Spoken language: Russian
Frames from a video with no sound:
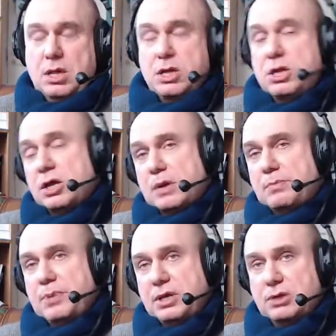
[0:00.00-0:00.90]
или
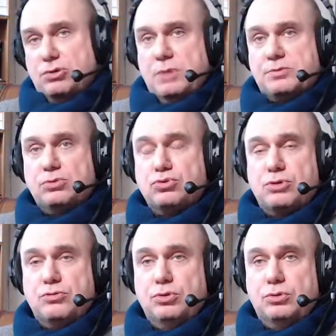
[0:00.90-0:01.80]
компании, которые
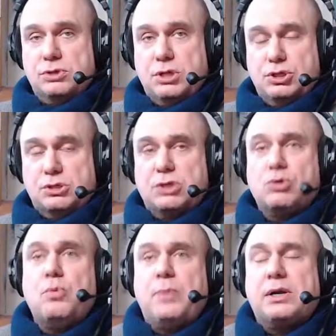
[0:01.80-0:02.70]
обслуживают, значит,
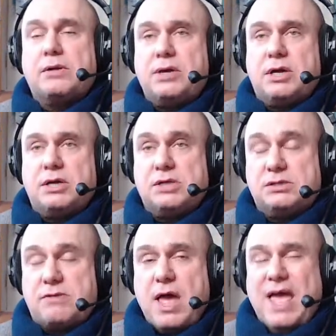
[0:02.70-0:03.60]
садово-парковые
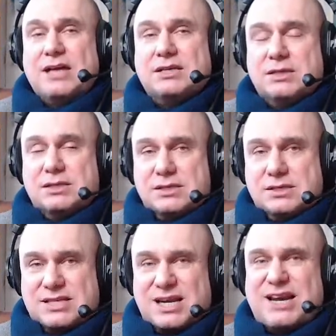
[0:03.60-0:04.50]
хозяйства,
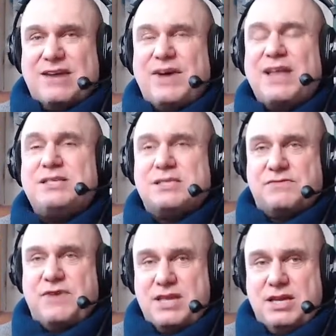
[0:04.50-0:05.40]
страховать
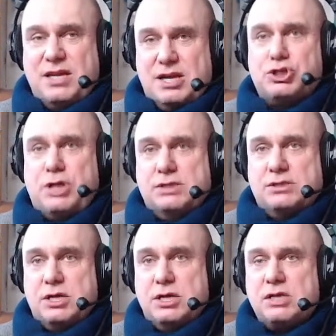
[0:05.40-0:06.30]
свои
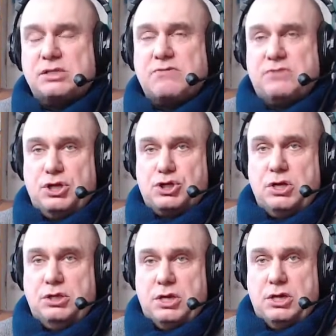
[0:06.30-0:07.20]
гражданские риски в
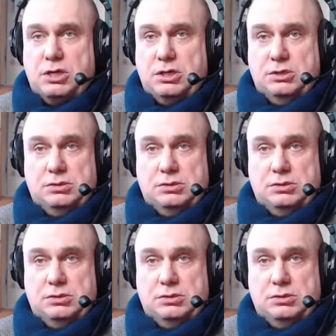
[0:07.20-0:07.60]
отношении третьих лиц.